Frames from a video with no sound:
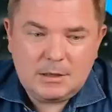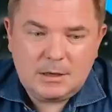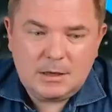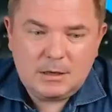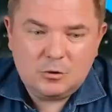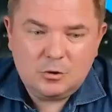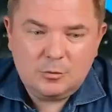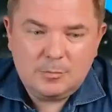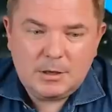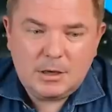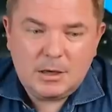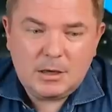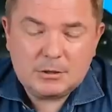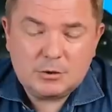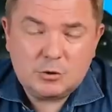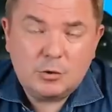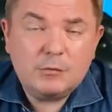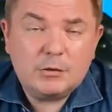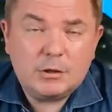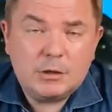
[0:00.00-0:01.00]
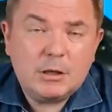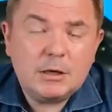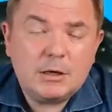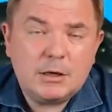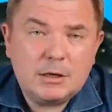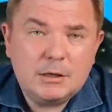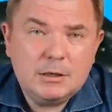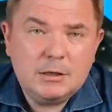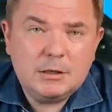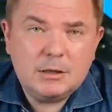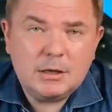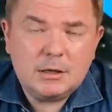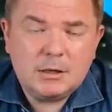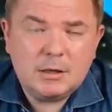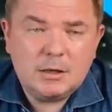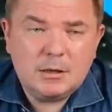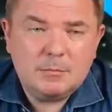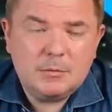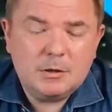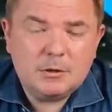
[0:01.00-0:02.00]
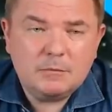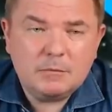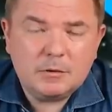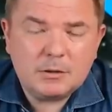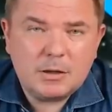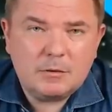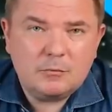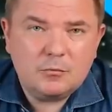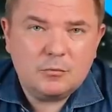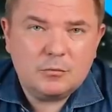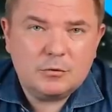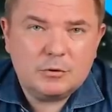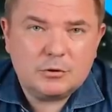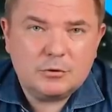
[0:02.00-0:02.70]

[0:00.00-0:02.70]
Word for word: экономика, основанная на кредите, она имеет волновую